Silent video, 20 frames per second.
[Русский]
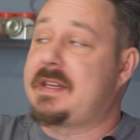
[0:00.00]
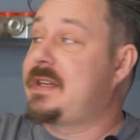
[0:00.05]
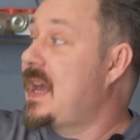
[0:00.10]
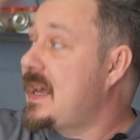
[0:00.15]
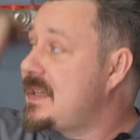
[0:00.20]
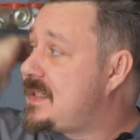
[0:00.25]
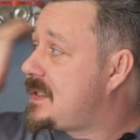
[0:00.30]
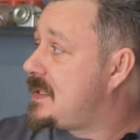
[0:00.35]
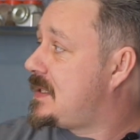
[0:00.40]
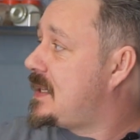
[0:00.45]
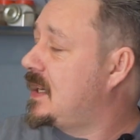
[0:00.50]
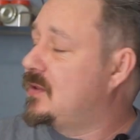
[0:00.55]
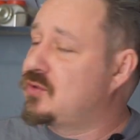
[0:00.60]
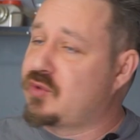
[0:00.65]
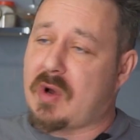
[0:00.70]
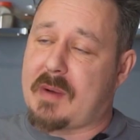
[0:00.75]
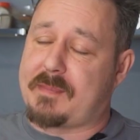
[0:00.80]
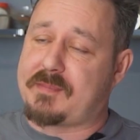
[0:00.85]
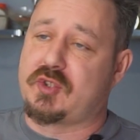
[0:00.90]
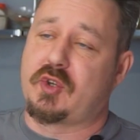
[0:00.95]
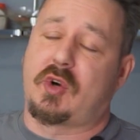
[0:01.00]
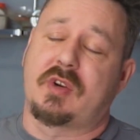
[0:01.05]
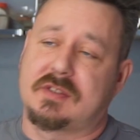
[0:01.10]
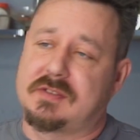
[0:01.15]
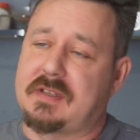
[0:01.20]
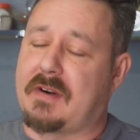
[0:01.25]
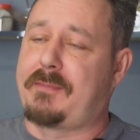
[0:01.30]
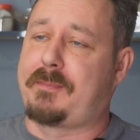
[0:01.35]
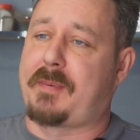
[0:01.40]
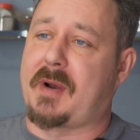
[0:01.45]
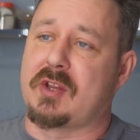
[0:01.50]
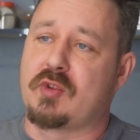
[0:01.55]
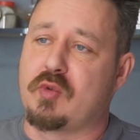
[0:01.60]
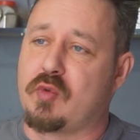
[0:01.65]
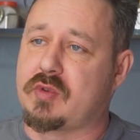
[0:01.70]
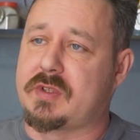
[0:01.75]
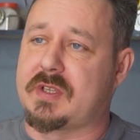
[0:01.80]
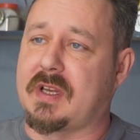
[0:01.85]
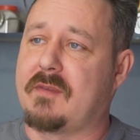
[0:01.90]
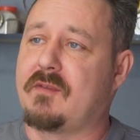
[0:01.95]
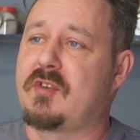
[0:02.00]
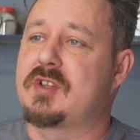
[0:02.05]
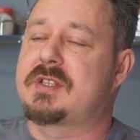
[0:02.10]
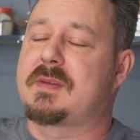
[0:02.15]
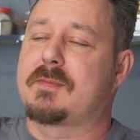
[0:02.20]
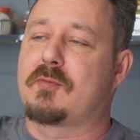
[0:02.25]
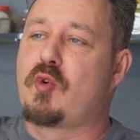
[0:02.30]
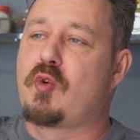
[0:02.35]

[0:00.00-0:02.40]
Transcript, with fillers: Я сделаю обзор главпродукта. Вот